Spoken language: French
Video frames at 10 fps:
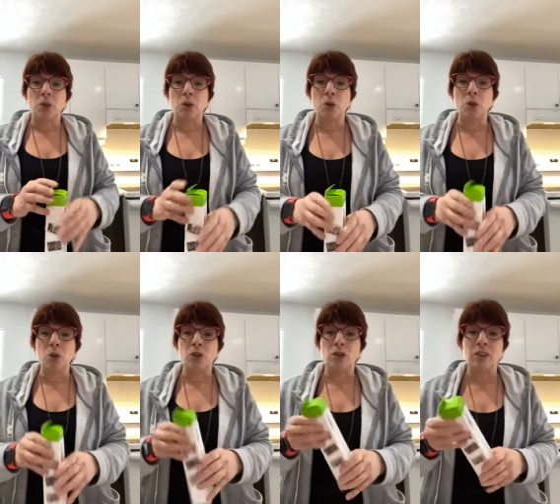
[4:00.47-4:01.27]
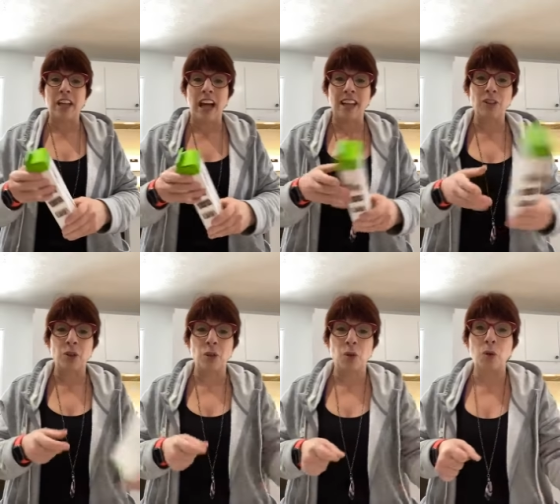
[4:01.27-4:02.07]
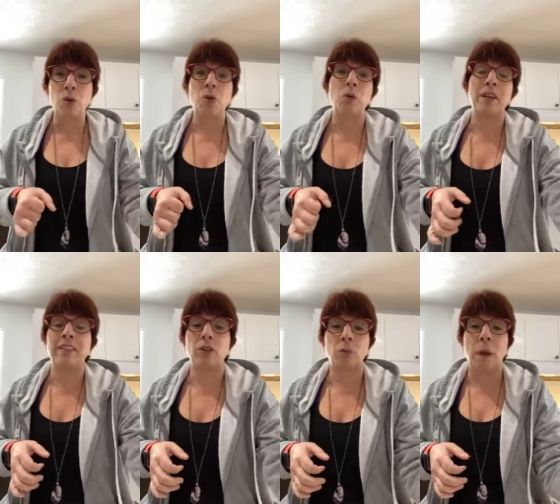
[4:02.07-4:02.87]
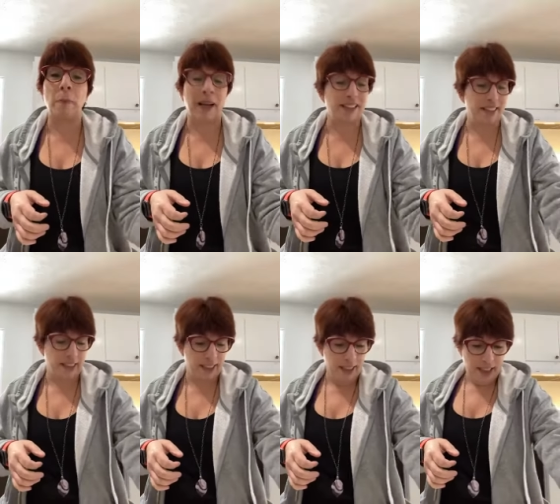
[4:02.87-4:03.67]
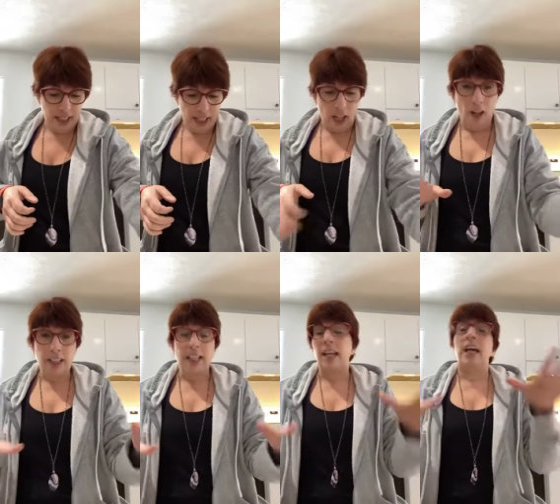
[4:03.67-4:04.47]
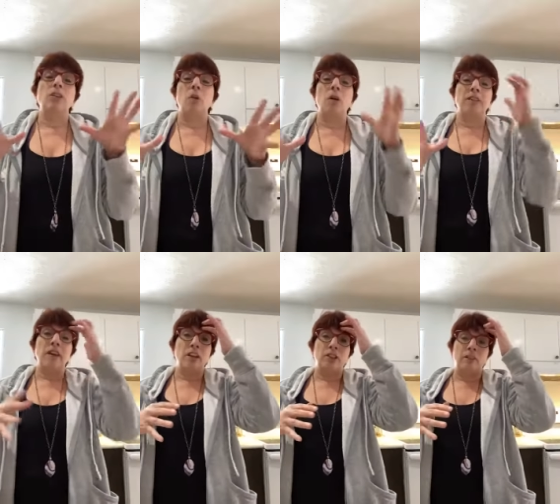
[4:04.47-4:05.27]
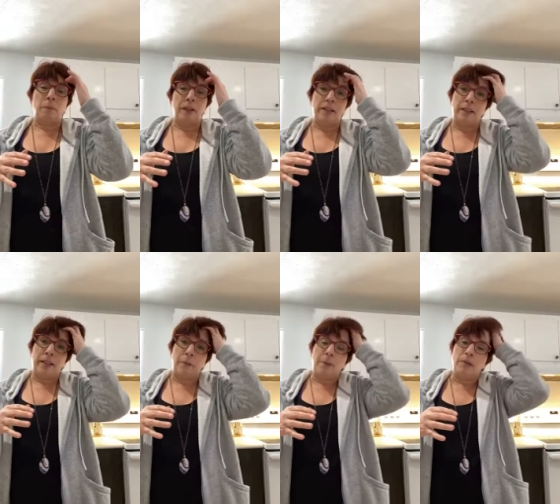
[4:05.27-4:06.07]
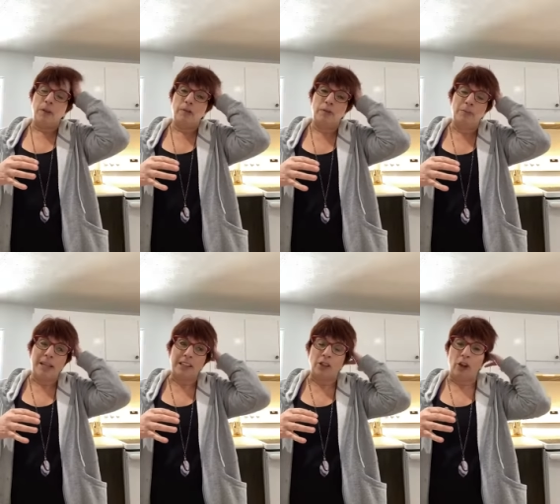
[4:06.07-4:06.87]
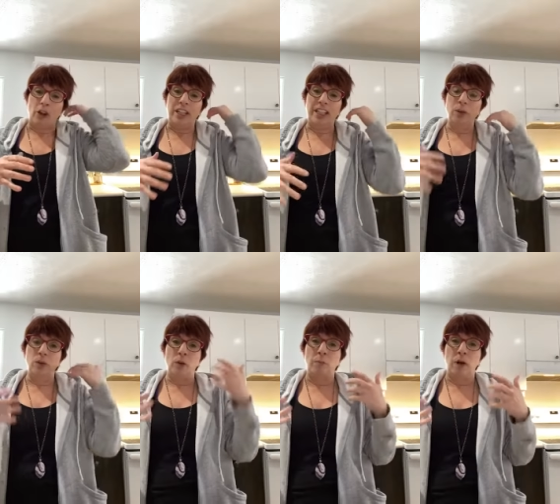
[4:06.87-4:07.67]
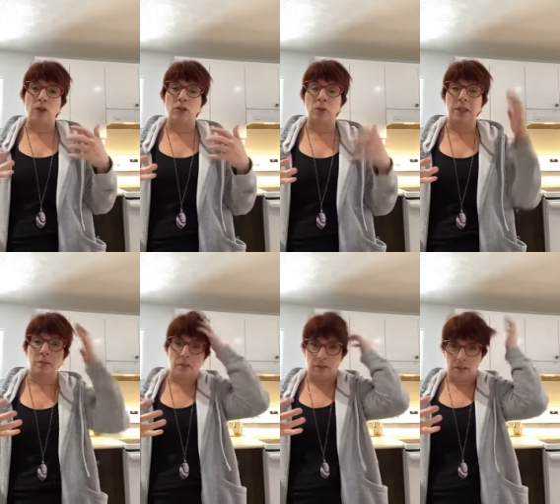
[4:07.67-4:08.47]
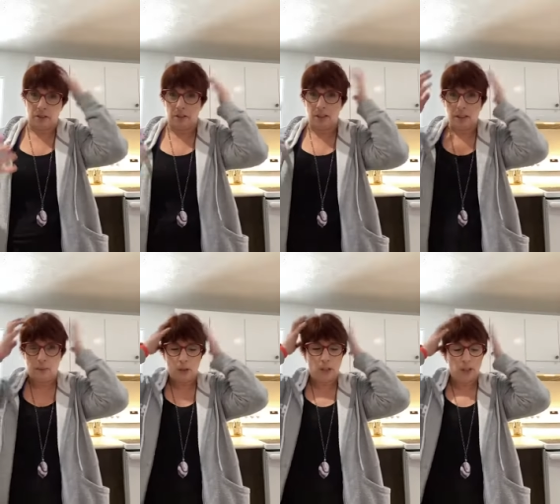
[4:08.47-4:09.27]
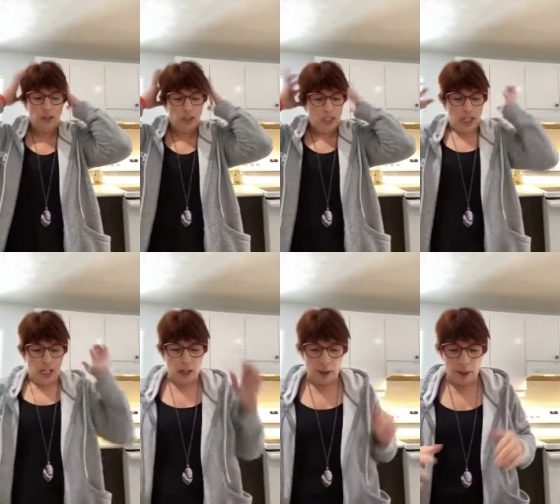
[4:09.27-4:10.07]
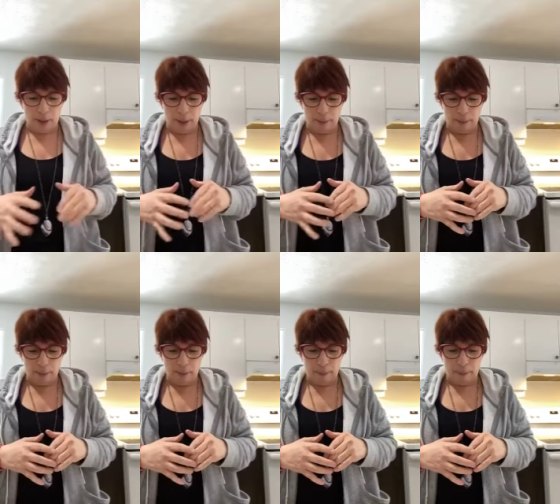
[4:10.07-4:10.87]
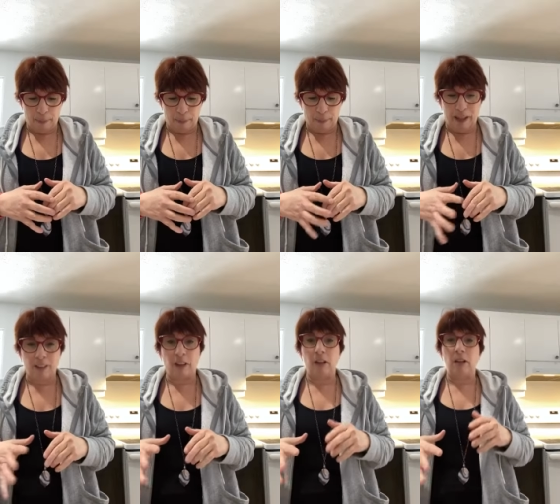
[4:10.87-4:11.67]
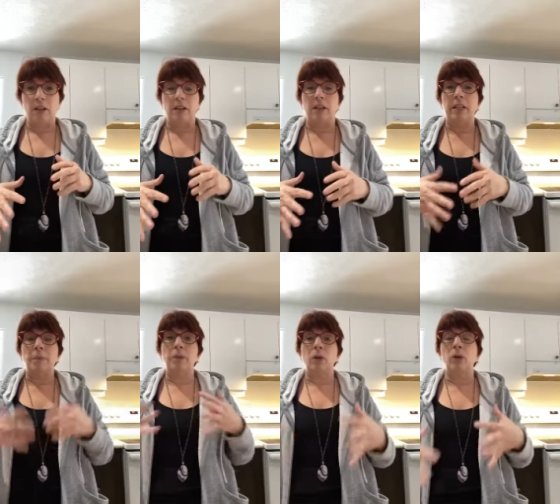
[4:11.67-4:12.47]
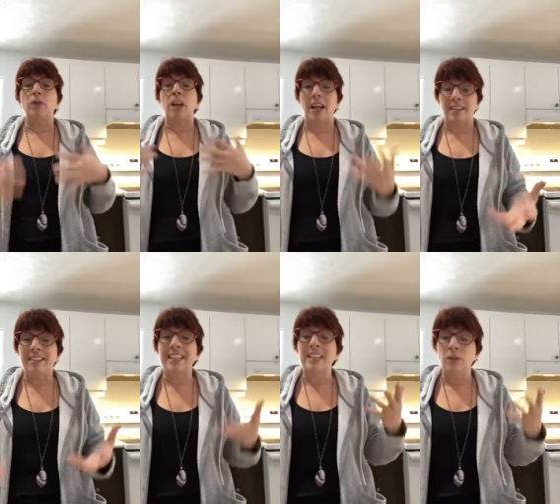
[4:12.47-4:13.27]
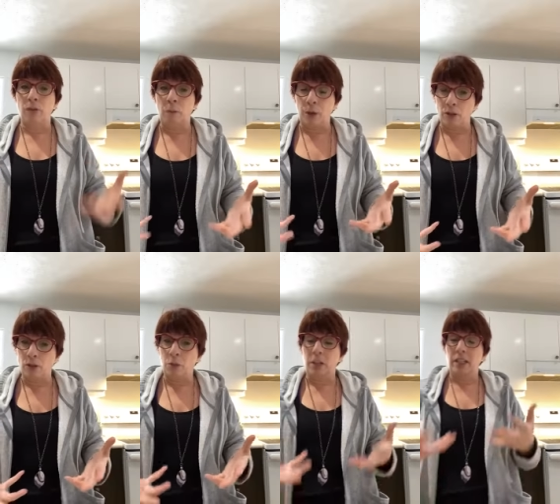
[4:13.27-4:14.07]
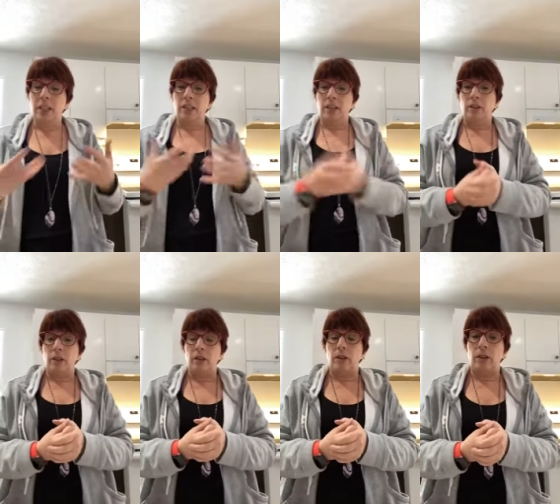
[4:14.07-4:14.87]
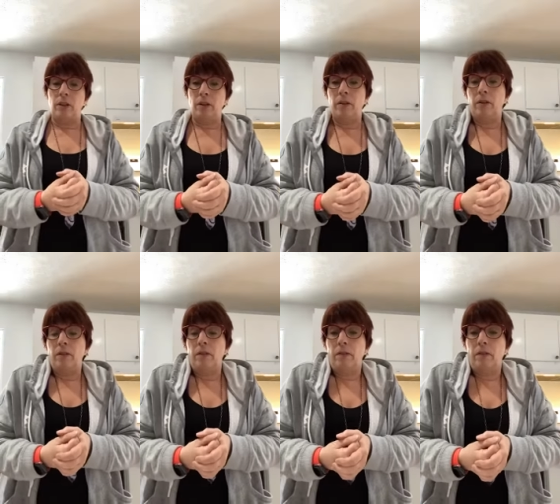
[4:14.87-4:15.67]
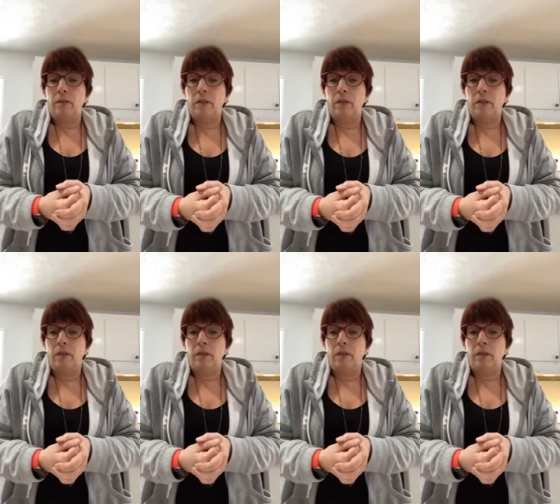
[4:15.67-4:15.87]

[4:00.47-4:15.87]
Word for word: Coucou Suzanne, coucou. Oui, c'est super pratique. OK, à 3 heures, j'espère d'être capable de vous mettre euh, les nouveaux produits. c'est ça, attends une minute là. Euh, parce que euh, va lancer les nouveaux produits de